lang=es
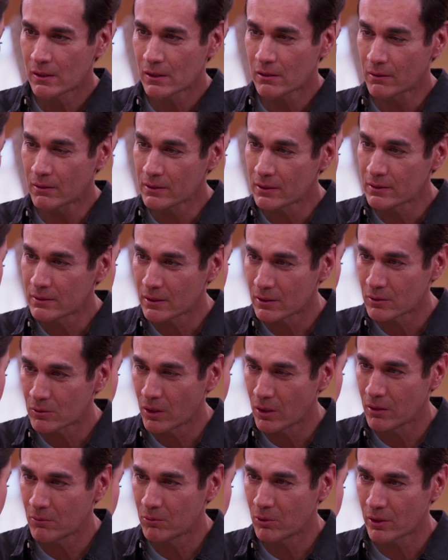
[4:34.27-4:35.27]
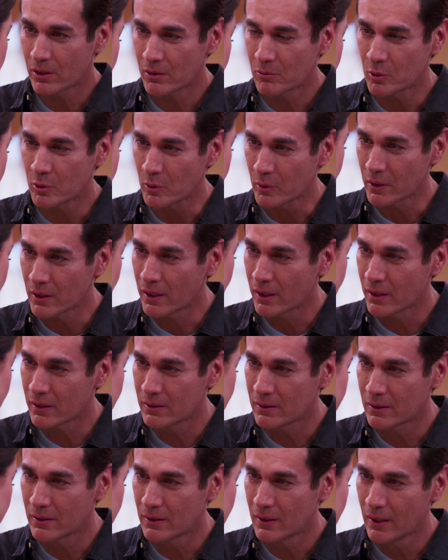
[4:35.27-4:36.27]
Y vas a ser tú el amor de mi vida
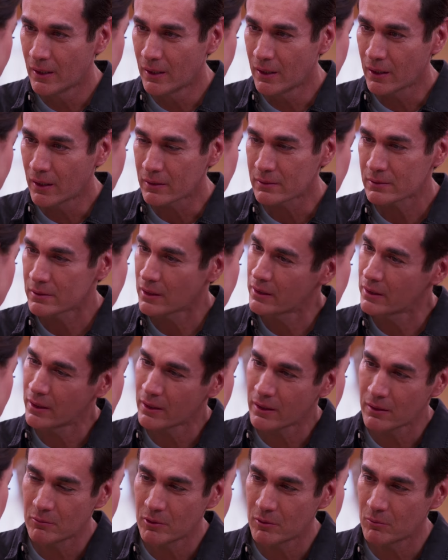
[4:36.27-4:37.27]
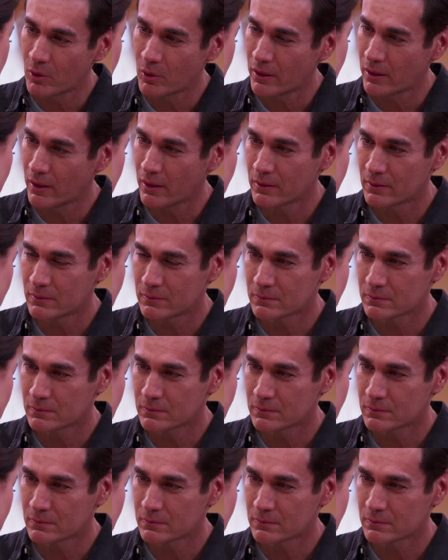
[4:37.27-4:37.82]
hasta el día que me muera.